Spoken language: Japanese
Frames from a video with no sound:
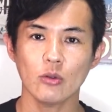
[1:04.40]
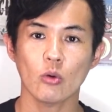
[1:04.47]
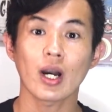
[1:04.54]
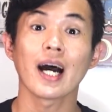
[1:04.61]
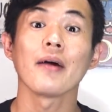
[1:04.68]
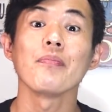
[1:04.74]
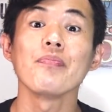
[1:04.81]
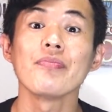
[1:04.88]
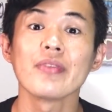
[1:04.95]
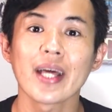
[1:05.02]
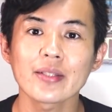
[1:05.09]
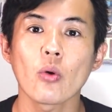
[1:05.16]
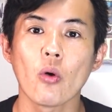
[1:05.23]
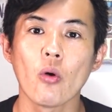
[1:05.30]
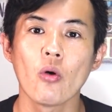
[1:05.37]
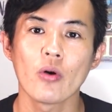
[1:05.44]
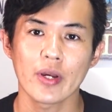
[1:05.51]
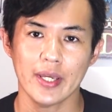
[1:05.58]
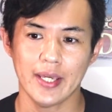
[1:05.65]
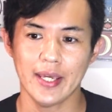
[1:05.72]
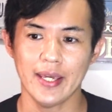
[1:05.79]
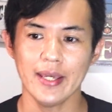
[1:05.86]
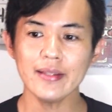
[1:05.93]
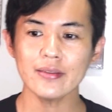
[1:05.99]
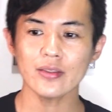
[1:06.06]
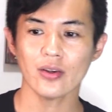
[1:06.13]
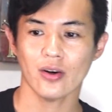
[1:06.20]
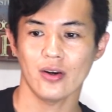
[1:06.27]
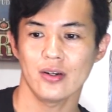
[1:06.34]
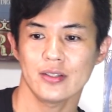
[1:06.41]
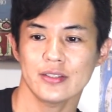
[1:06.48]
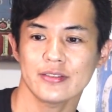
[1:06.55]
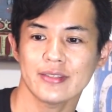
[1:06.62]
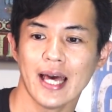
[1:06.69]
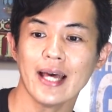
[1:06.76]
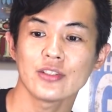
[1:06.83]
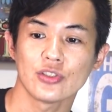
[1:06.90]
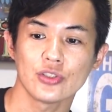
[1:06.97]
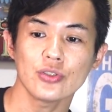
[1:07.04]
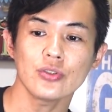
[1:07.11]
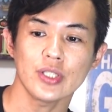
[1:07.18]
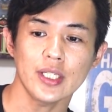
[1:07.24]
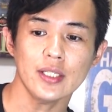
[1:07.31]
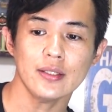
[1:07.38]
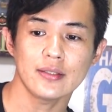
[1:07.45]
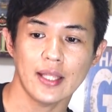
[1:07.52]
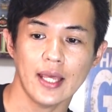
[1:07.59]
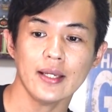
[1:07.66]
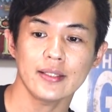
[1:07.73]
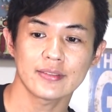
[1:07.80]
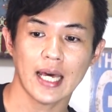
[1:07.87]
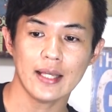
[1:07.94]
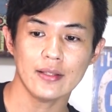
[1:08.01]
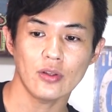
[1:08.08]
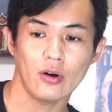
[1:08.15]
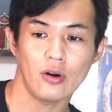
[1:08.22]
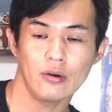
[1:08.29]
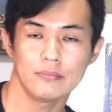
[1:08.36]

度かなと、えっと、31.3度。